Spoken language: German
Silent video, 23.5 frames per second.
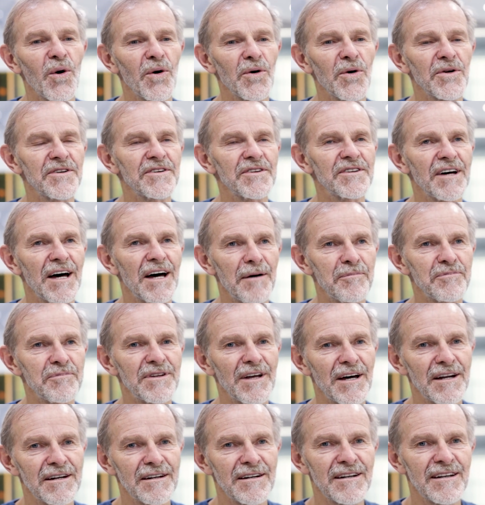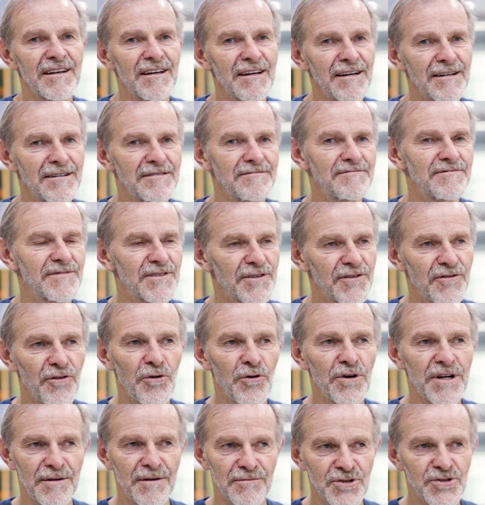und habe dann, äh, ich
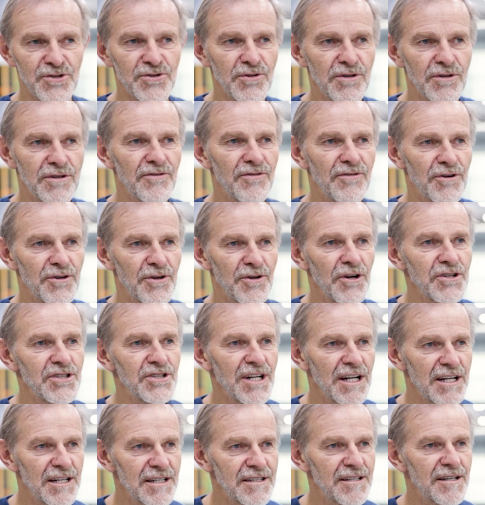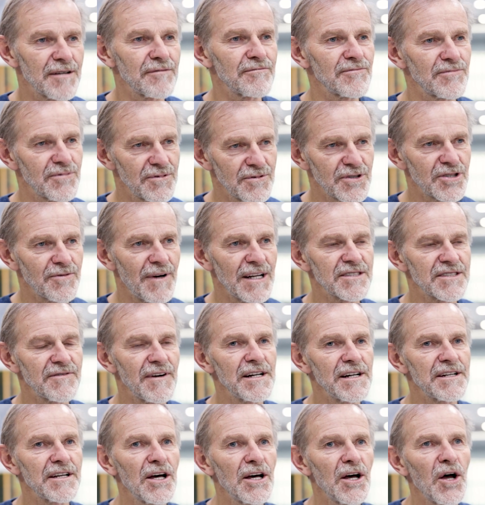wohne im Süden von Deutschland, im
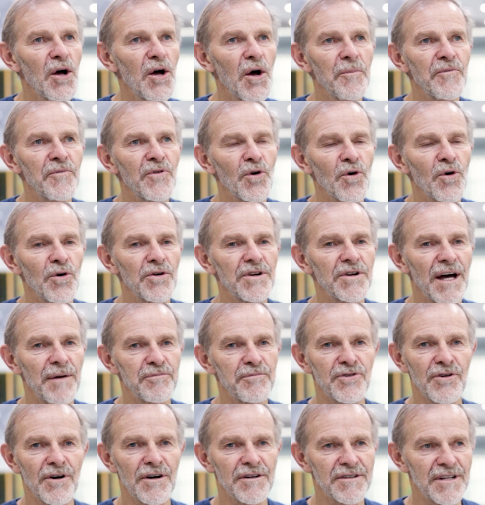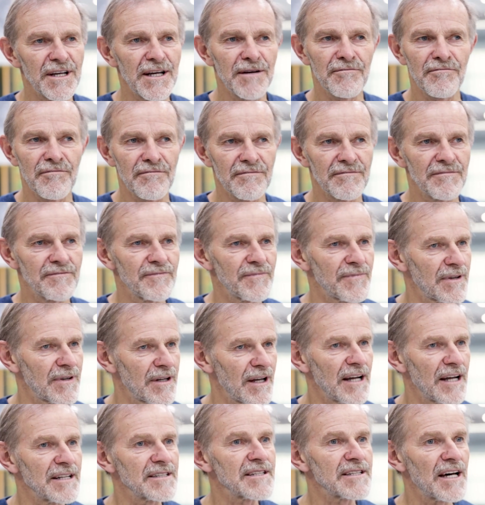Schwarzwald, und habe dort eben
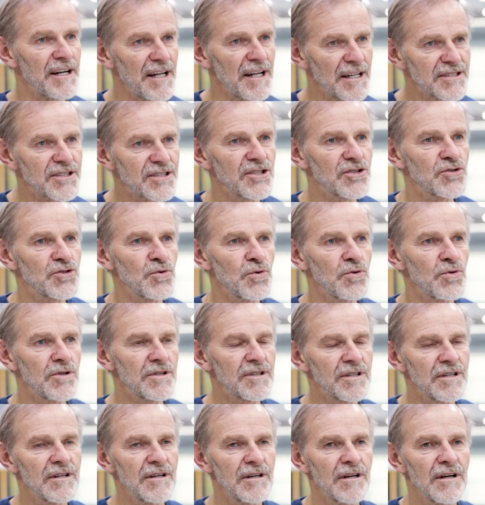einen Zahnarzt gesucht